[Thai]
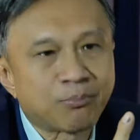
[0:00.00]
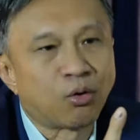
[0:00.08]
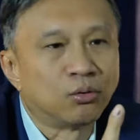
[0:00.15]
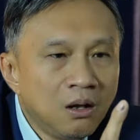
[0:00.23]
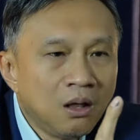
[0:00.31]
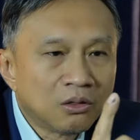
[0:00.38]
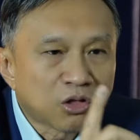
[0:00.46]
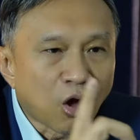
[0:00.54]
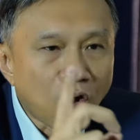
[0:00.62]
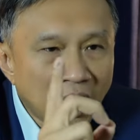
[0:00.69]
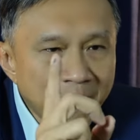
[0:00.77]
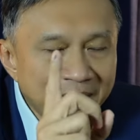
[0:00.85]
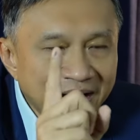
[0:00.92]
ลง ต่อ
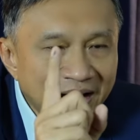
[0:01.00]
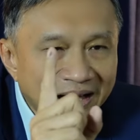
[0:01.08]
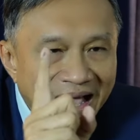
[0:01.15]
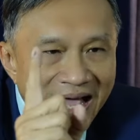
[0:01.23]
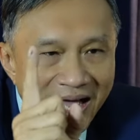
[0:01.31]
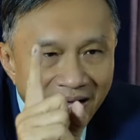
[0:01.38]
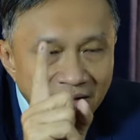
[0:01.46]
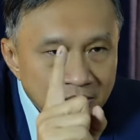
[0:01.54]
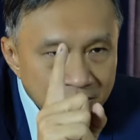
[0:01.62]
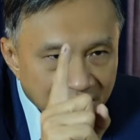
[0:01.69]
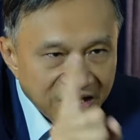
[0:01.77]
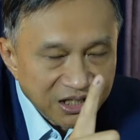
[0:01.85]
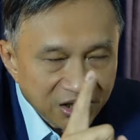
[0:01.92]
ให้เป็นนาฬิกาช
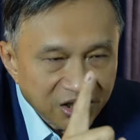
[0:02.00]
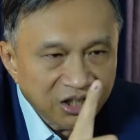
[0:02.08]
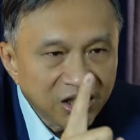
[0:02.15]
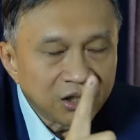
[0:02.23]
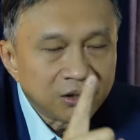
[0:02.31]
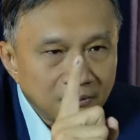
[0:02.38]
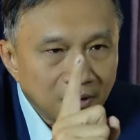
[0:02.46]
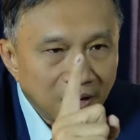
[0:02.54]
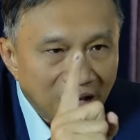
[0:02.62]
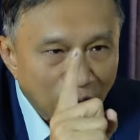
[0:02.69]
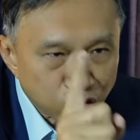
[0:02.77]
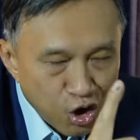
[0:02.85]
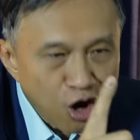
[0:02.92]
นิดที่เรา
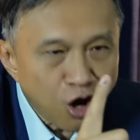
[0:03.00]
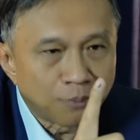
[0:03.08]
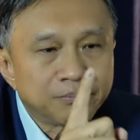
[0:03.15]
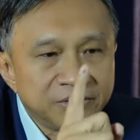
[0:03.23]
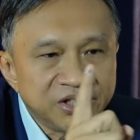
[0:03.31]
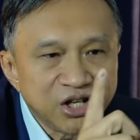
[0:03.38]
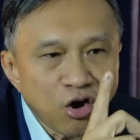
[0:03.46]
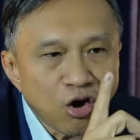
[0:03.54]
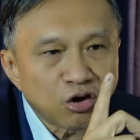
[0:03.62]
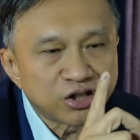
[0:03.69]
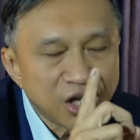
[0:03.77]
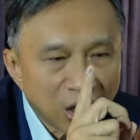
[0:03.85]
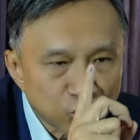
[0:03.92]
ชอบยี่ห้อ
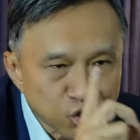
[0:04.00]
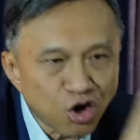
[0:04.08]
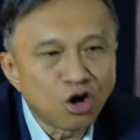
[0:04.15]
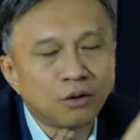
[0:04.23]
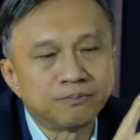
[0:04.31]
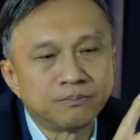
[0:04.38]
ที่เราชอบ